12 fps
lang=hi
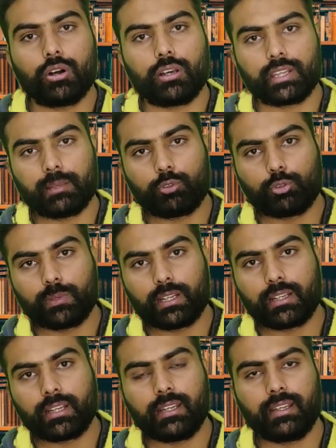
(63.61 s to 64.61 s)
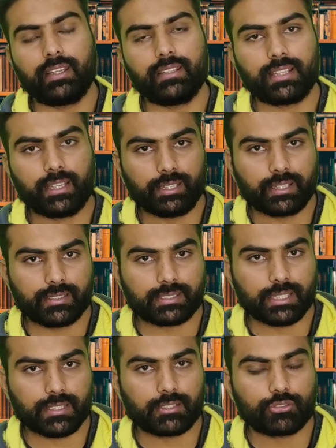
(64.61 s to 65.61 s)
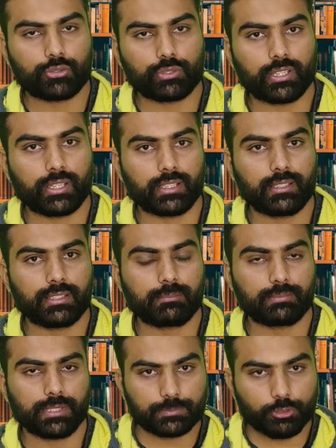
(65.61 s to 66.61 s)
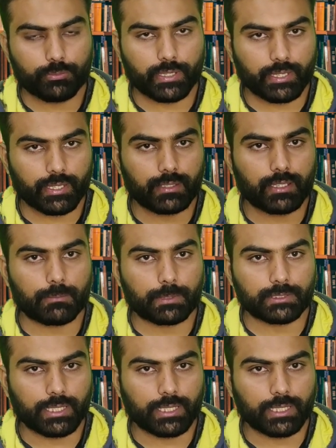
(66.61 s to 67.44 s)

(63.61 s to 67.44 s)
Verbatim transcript: और ये मूवमेंट एटीज़ के अंदर शुरू की गई थी जब इस मूवमेंट के अंदर